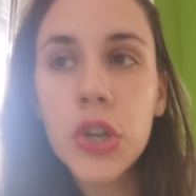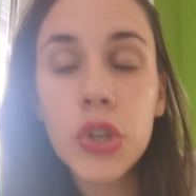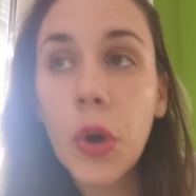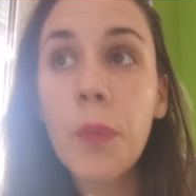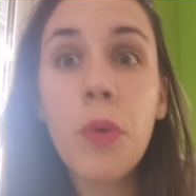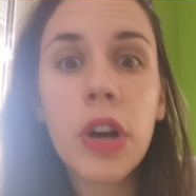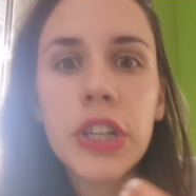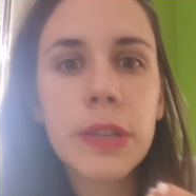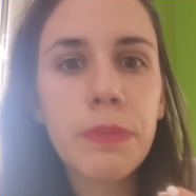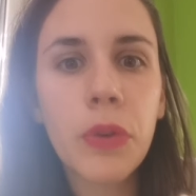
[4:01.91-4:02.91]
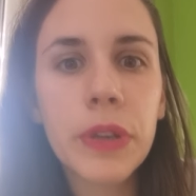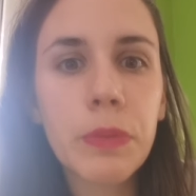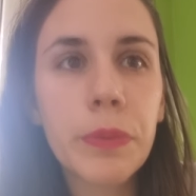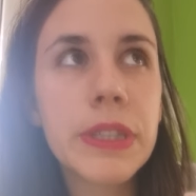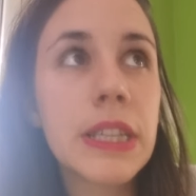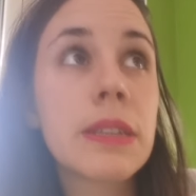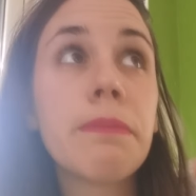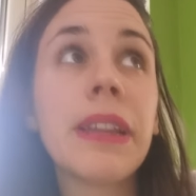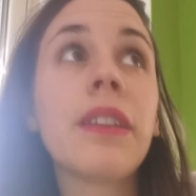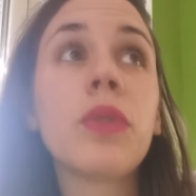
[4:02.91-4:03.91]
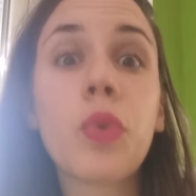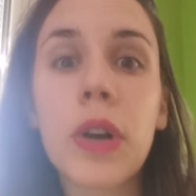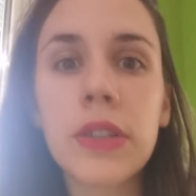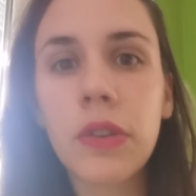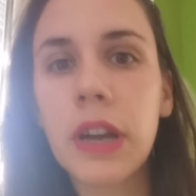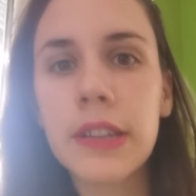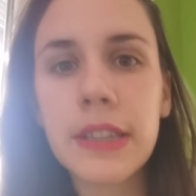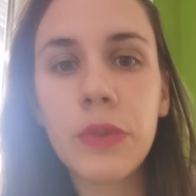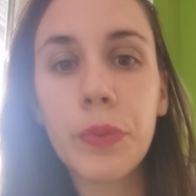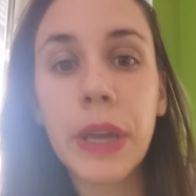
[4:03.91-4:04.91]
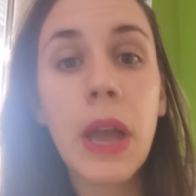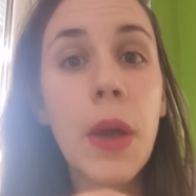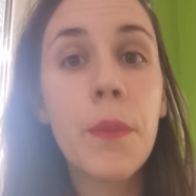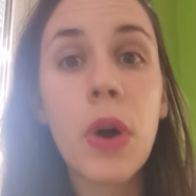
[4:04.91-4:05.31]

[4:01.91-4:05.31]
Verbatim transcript: Genre moi, j'ai pas envie que mon business mette 3 ans à se développer.